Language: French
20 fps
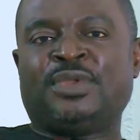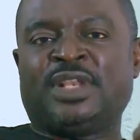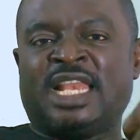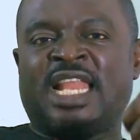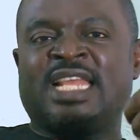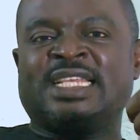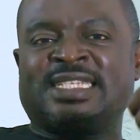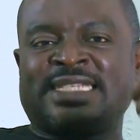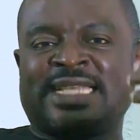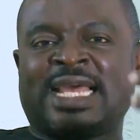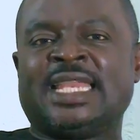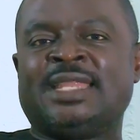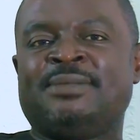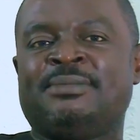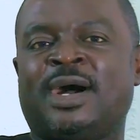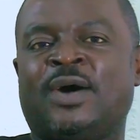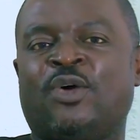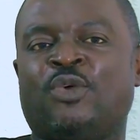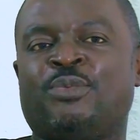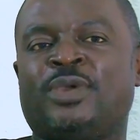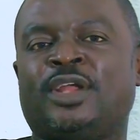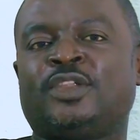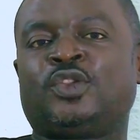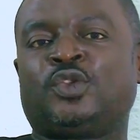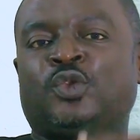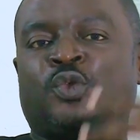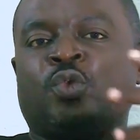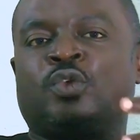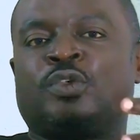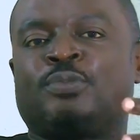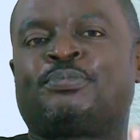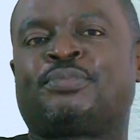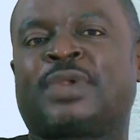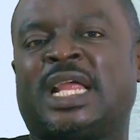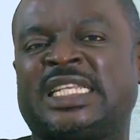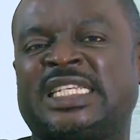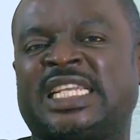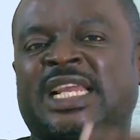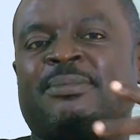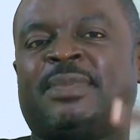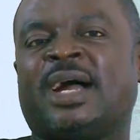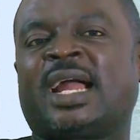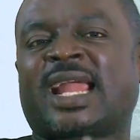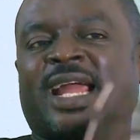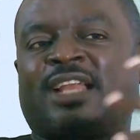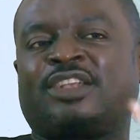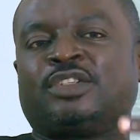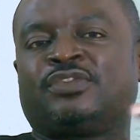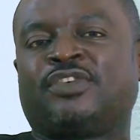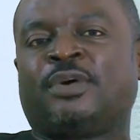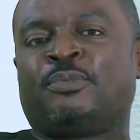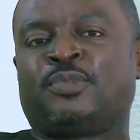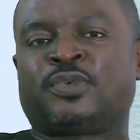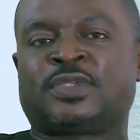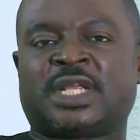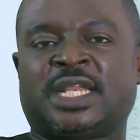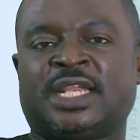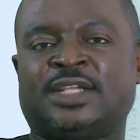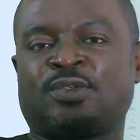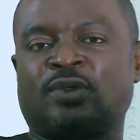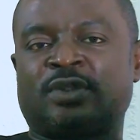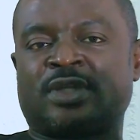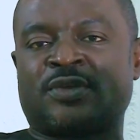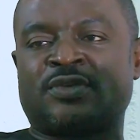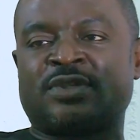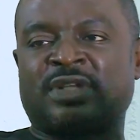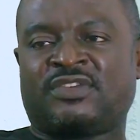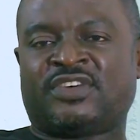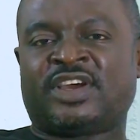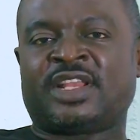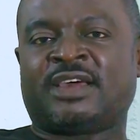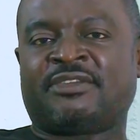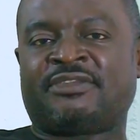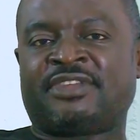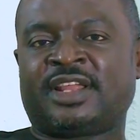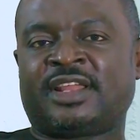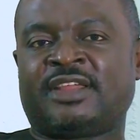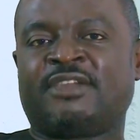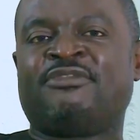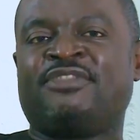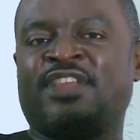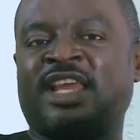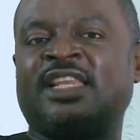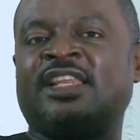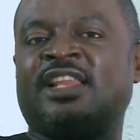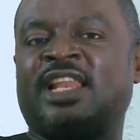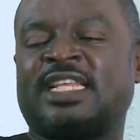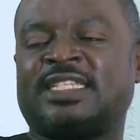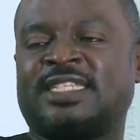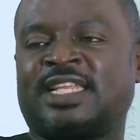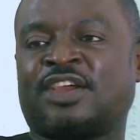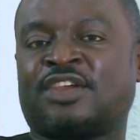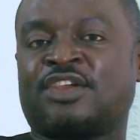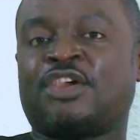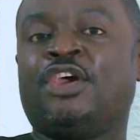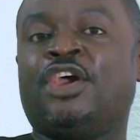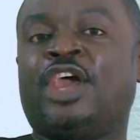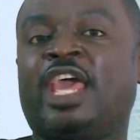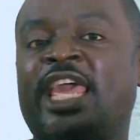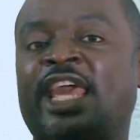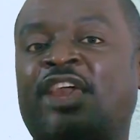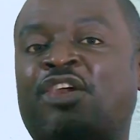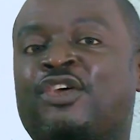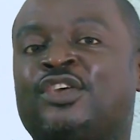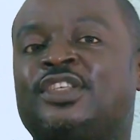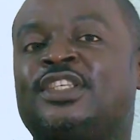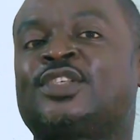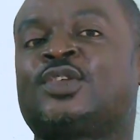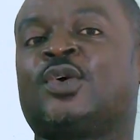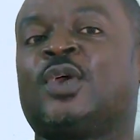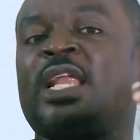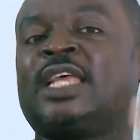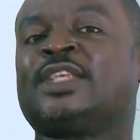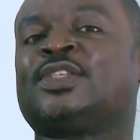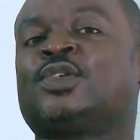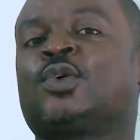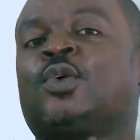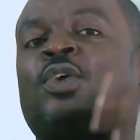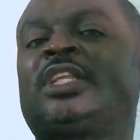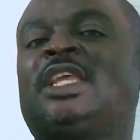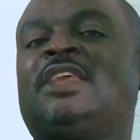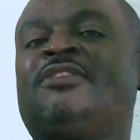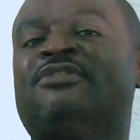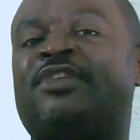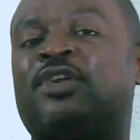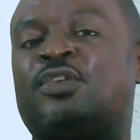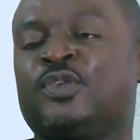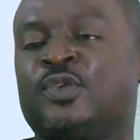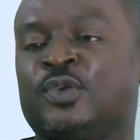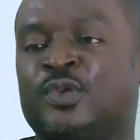les aliments, ou bien tous, pratiquement 80% des choses que nous avons en Afrique viennent de l'extérieur. Et que ce sont les autres qui viennent